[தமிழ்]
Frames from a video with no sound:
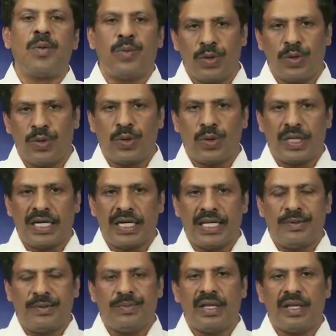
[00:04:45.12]

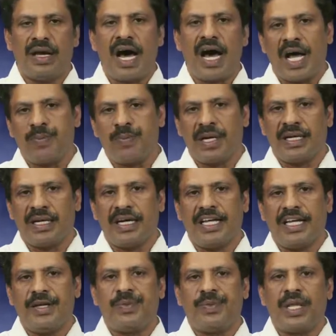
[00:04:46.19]
பொதுக்கூட்டங்களையும்
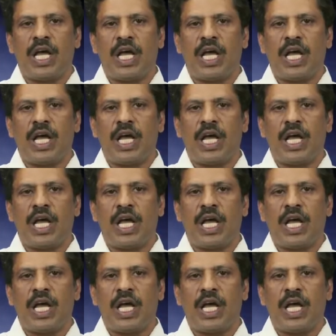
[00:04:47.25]
ஆர்ப்பாட்டங்களையும்